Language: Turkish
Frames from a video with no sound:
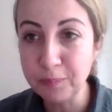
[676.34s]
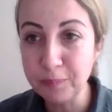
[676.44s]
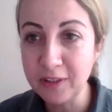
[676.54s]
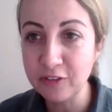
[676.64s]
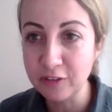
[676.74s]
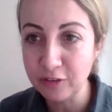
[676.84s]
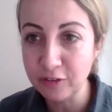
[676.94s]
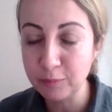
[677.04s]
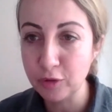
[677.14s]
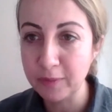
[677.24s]
grupla
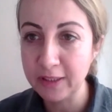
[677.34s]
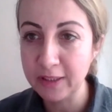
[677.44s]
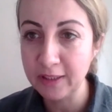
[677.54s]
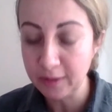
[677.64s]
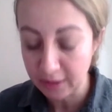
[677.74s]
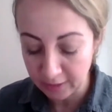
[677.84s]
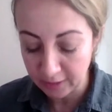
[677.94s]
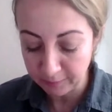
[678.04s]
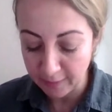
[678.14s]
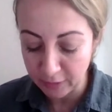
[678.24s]
çalışmıyorum. Hani
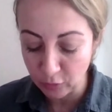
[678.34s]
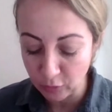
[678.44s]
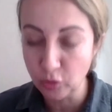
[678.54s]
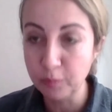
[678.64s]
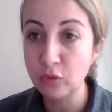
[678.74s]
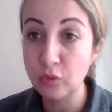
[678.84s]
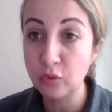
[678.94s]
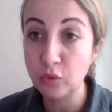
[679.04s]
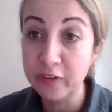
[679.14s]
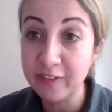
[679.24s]
e, mesela bir gruba
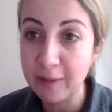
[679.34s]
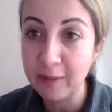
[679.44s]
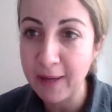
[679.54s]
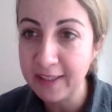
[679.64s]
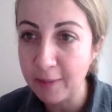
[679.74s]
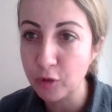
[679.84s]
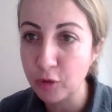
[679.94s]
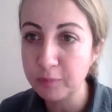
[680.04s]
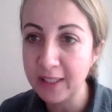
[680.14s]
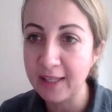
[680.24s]
turist rehberliği
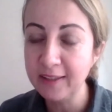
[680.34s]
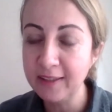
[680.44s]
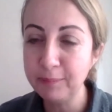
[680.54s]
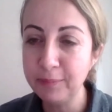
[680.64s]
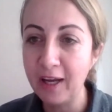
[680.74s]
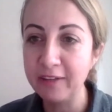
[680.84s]
yapmıyorum. Genelde